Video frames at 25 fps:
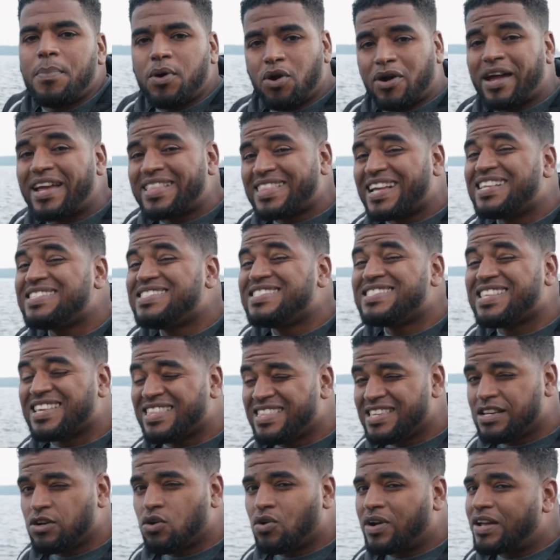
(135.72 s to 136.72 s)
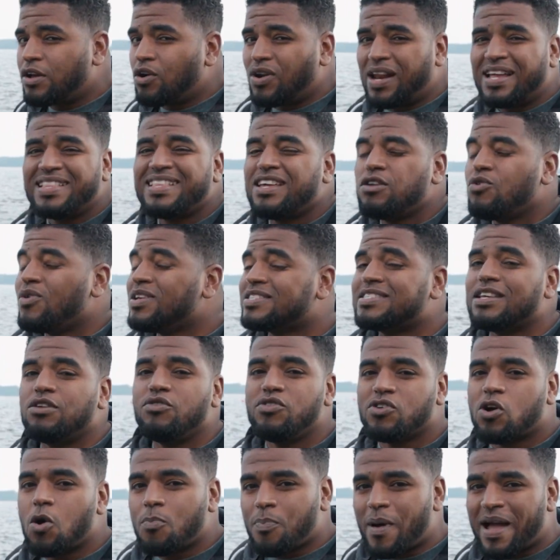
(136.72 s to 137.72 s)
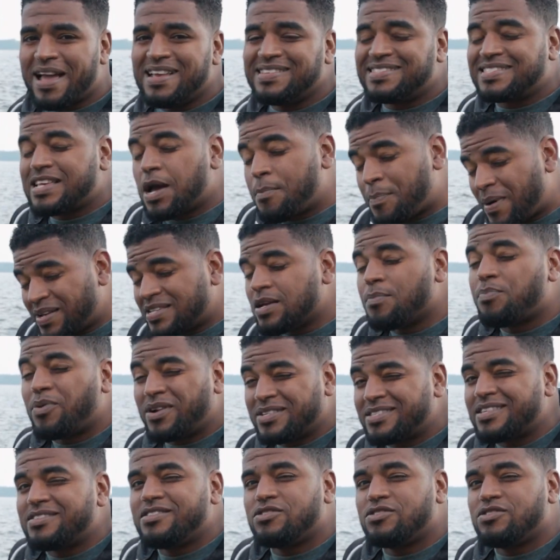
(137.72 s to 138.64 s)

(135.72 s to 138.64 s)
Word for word: Pero ¿qué tal si te digo que Holanda no es el único país que pasa por esta